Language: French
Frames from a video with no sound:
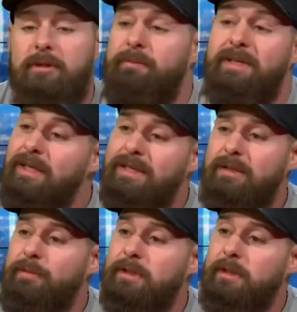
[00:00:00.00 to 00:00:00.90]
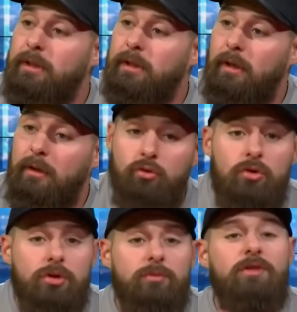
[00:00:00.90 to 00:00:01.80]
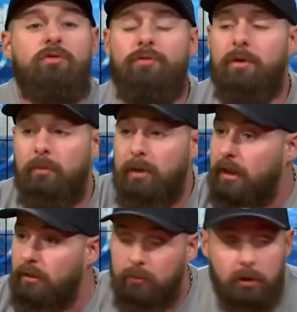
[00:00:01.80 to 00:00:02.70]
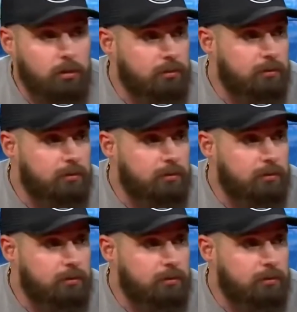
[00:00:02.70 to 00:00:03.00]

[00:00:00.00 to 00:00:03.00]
C'est pas ça qui s'est passé tous les gens me disent tu fuis combat. Quel combat